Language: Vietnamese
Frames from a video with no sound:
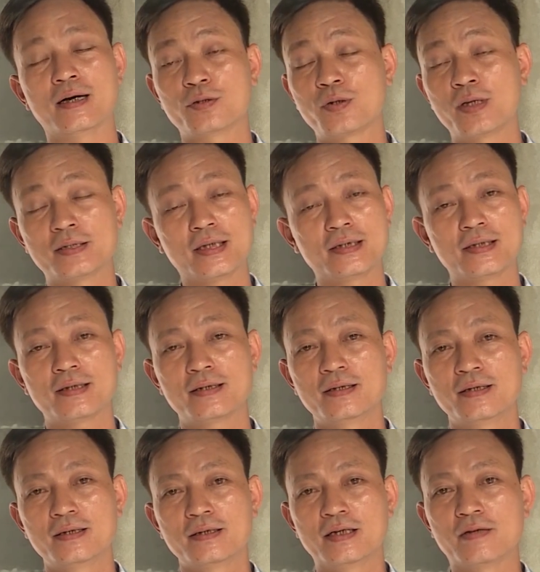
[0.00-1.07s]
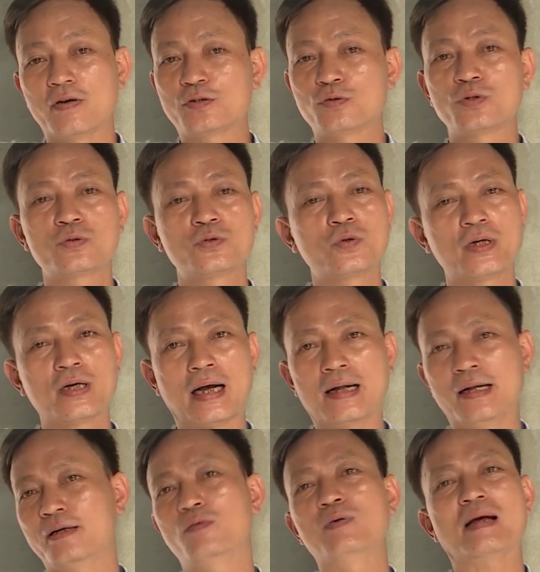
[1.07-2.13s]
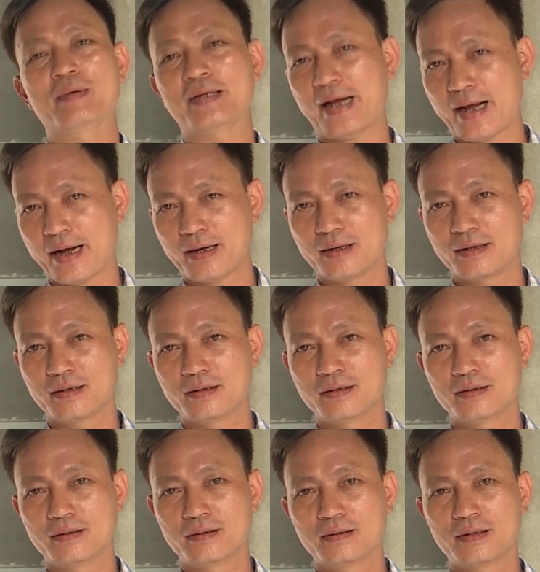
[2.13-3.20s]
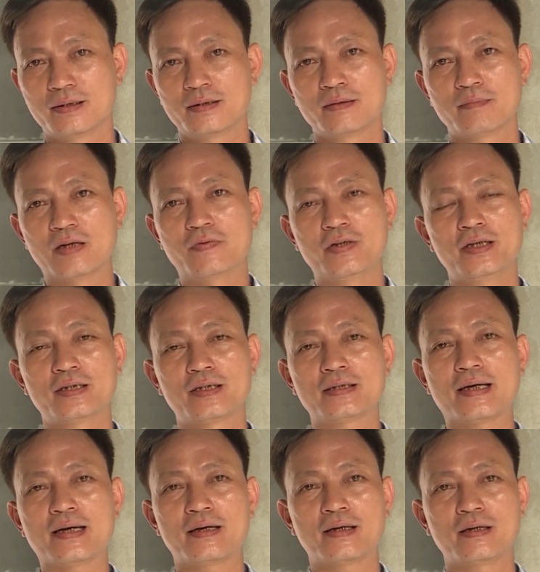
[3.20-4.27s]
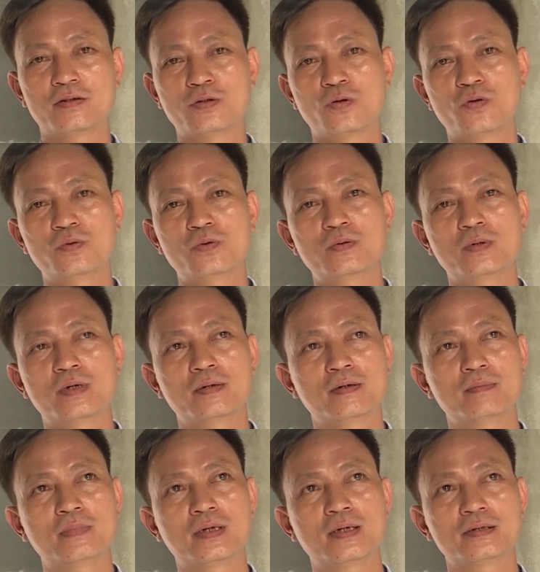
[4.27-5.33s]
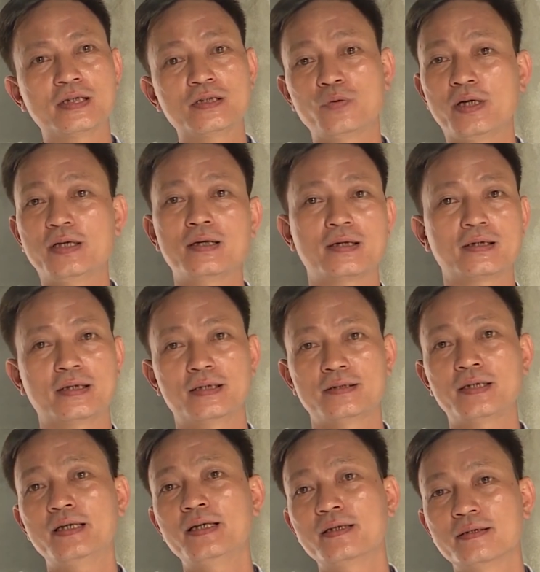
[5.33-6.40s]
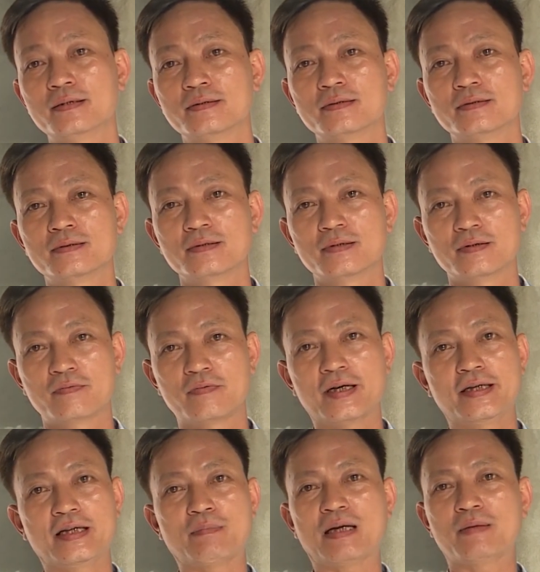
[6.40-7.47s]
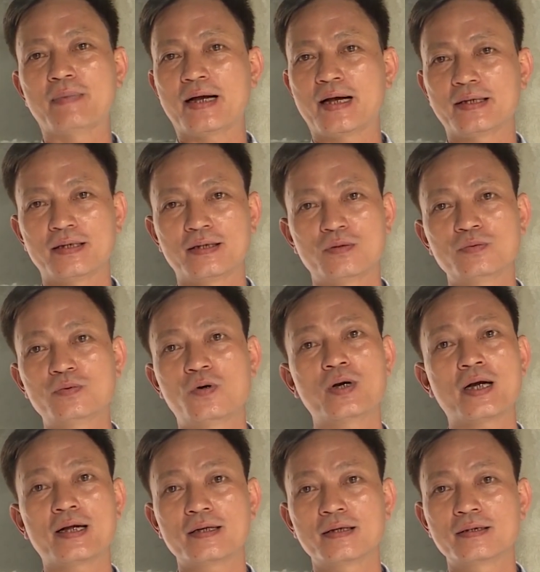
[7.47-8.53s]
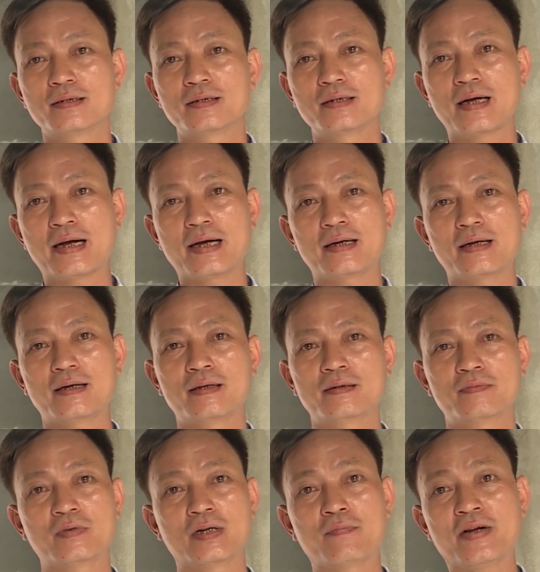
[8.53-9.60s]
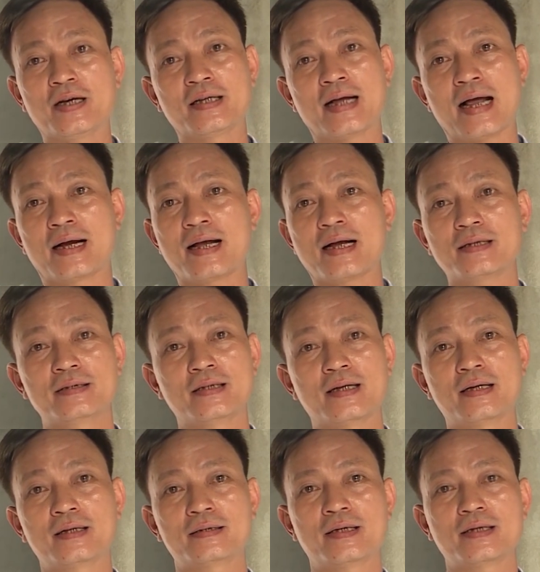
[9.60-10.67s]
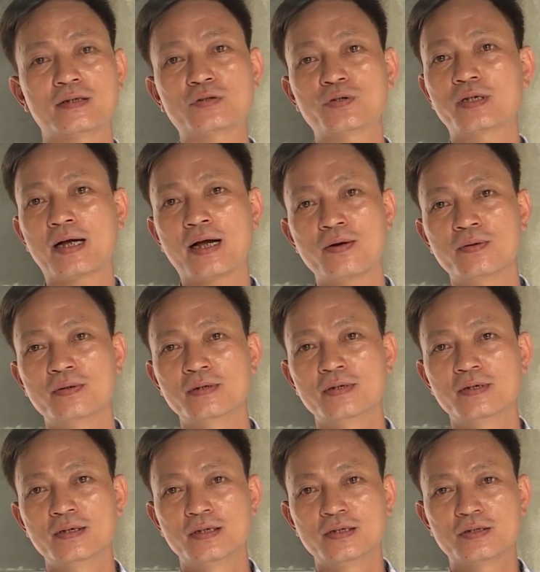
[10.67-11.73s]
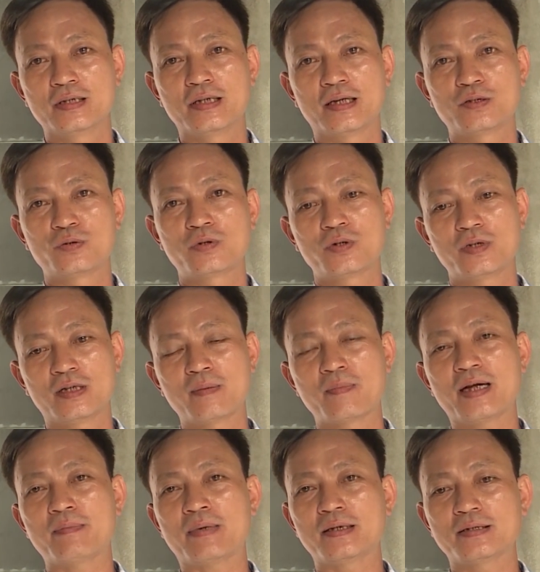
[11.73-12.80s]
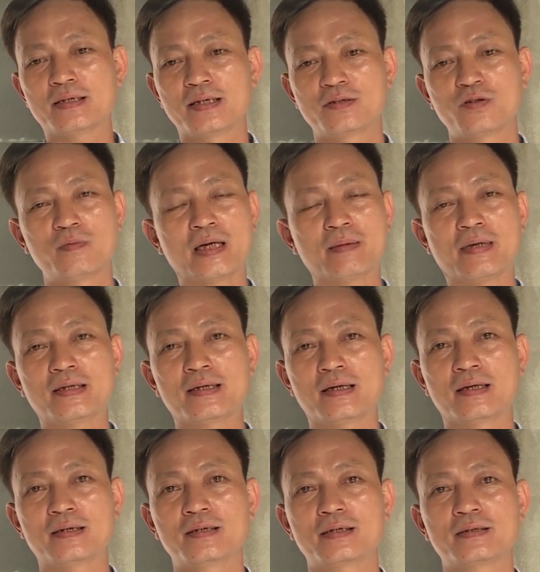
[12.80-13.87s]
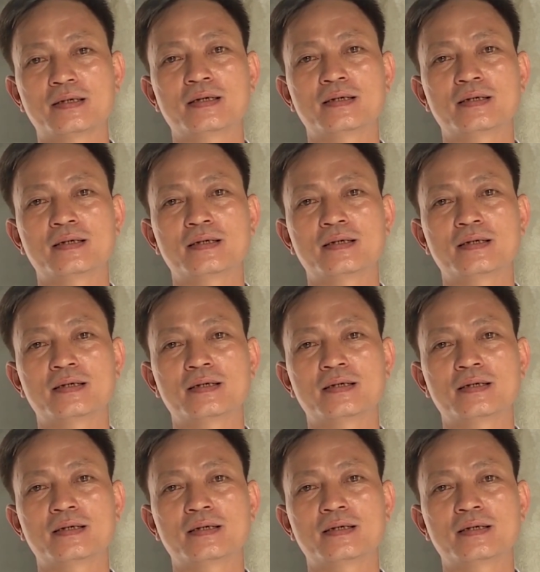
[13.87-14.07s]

ở cho người dân thì vợ chúng tôi khả năng không làm được nhà. Bởi vì thực ra cái số mà tích lũy được thì rất ít. Vay nhà bạn bè thì cũng khó khăn. Thứ hai là vay ngân hàng khác thì lãi suất cao. Thế nên là chúng tôi rất là may mắn, gia đình tôi may mắn là được